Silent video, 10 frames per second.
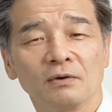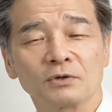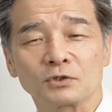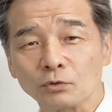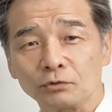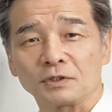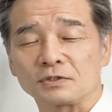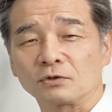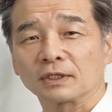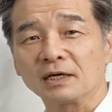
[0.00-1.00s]
これ外で
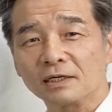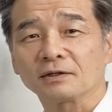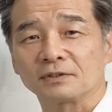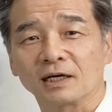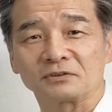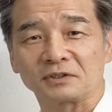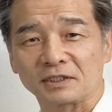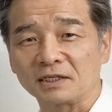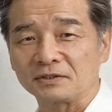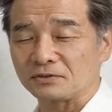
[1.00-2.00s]
すよ体育館の中とか
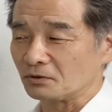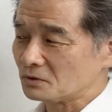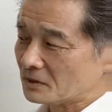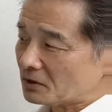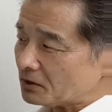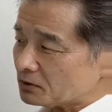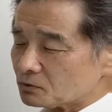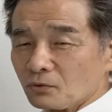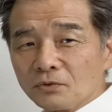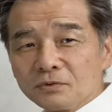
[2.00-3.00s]
じゃないですよ
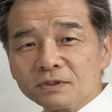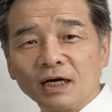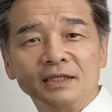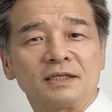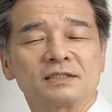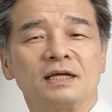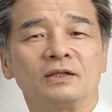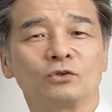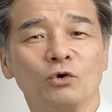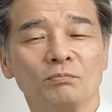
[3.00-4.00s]
そのぐらいです
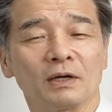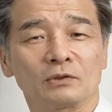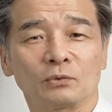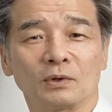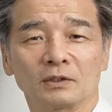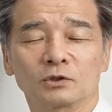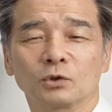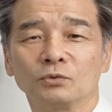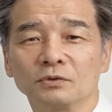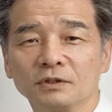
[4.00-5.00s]
ねトマトが
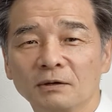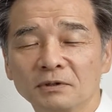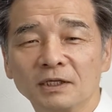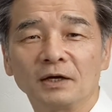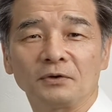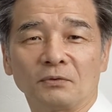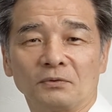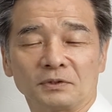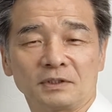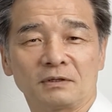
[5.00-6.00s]
とんでもない
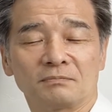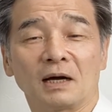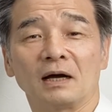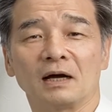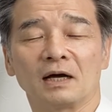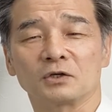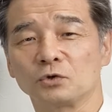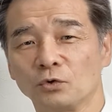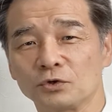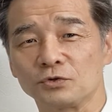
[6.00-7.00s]
量に、まあ、
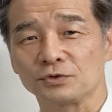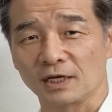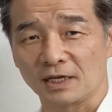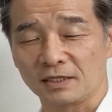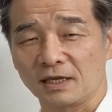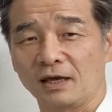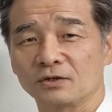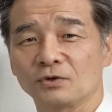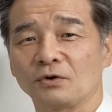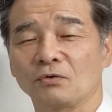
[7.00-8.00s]
供給されて
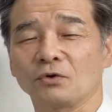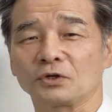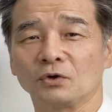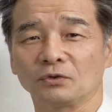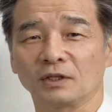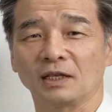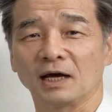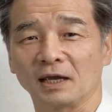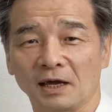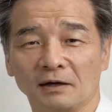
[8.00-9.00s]
それをこう拾って
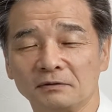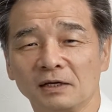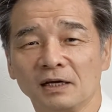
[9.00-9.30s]
投げ合う